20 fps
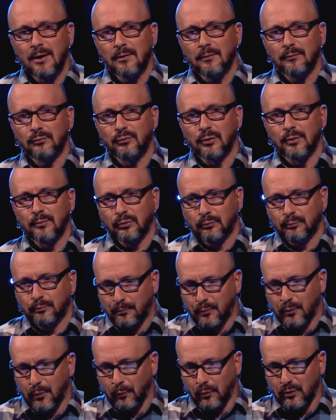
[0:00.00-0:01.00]
w którym
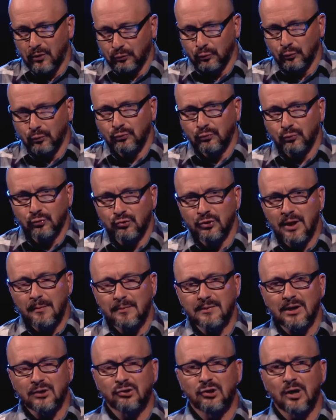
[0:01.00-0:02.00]
dopóki tu, tu żyjemy
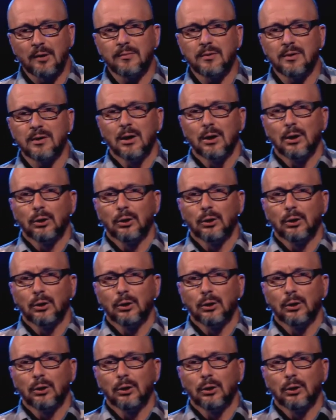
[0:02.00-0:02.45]
na ziemi,